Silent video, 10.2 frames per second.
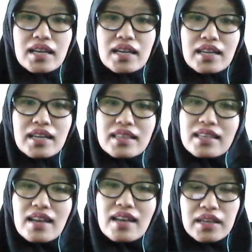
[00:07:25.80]

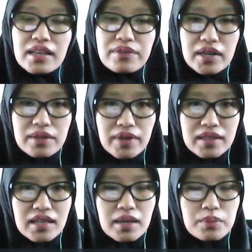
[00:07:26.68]
Kritik dari Van de
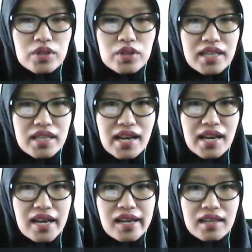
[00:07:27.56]
Venter
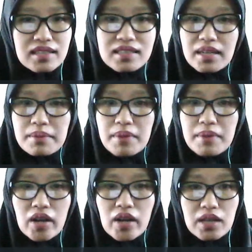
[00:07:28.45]
kemudian diterima
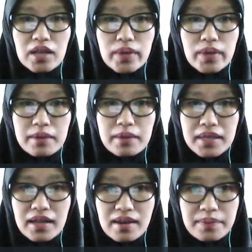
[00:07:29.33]
oleh Ratu
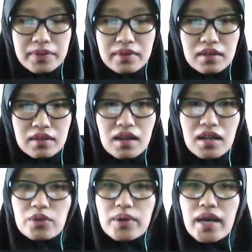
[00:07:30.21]
Wilhelmina.
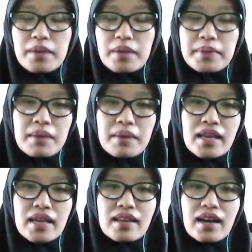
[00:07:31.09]
Ratu Wilhelmina
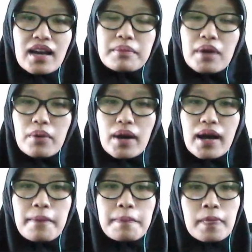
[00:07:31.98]
menyatakan
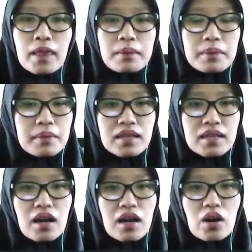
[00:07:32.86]
bahwa
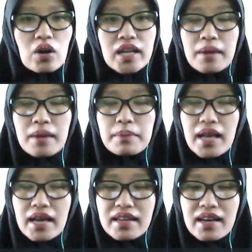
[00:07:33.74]
pemerintah kolonial
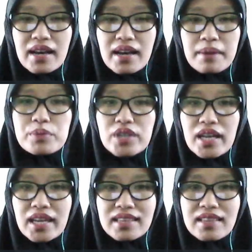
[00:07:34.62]
Belanda
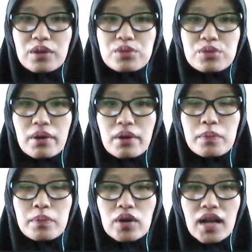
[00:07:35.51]
mempunyai tanggung jawab
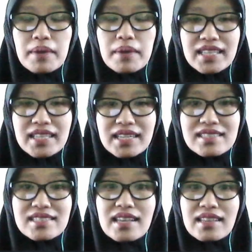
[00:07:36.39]
moral bagi
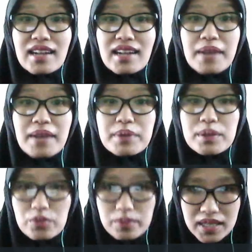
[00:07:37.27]
kesejahteraan
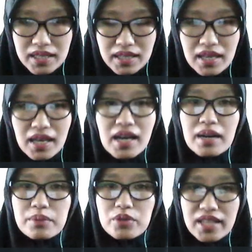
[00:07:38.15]
pribumi.
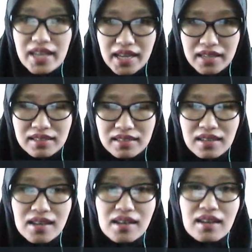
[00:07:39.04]
Kemudian,
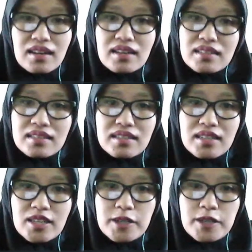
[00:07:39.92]

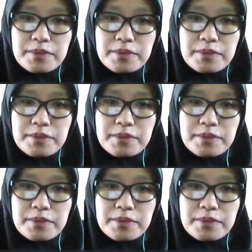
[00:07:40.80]
eh,